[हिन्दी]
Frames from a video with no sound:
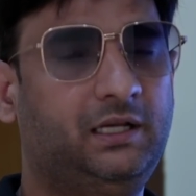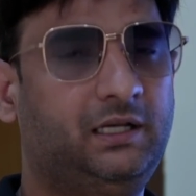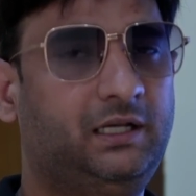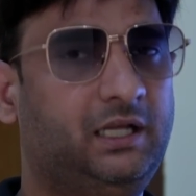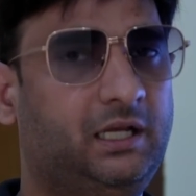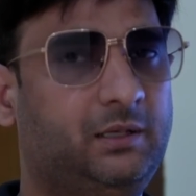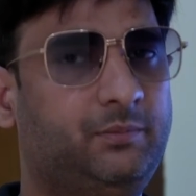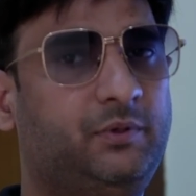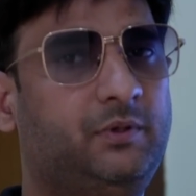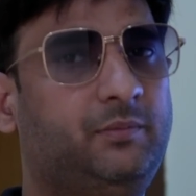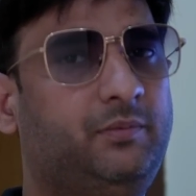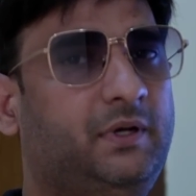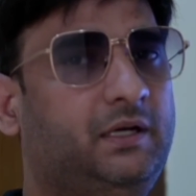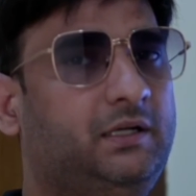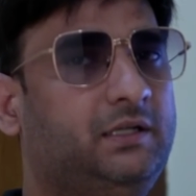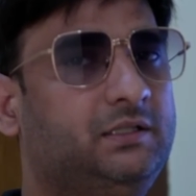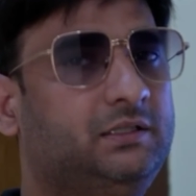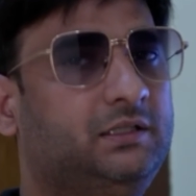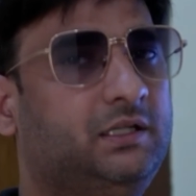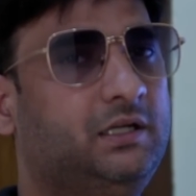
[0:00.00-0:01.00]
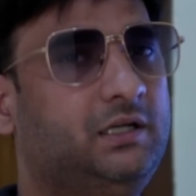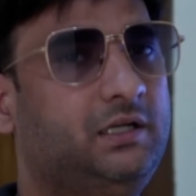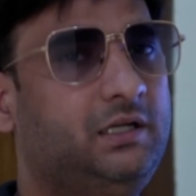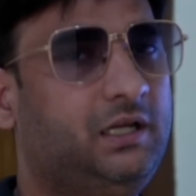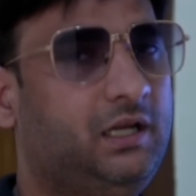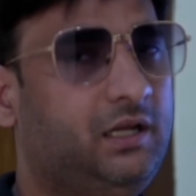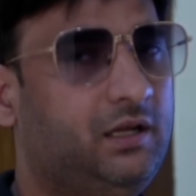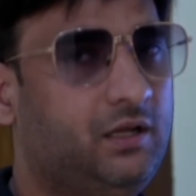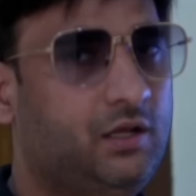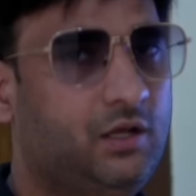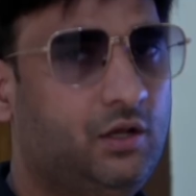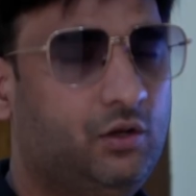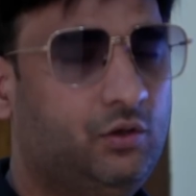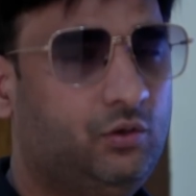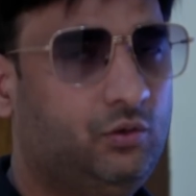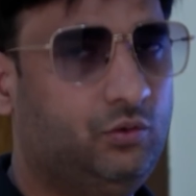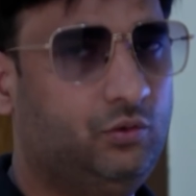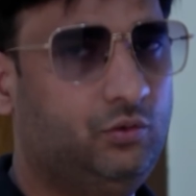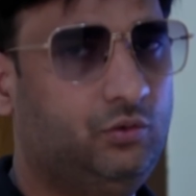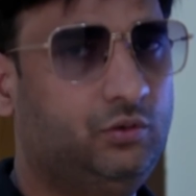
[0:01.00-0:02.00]
घर पर प्रैक्टिस करनी है
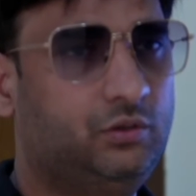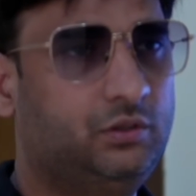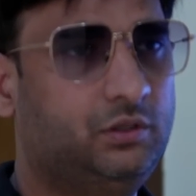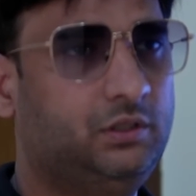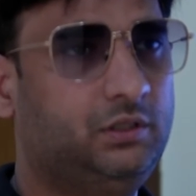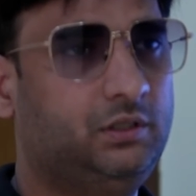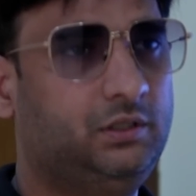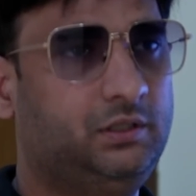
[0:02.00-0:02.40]
और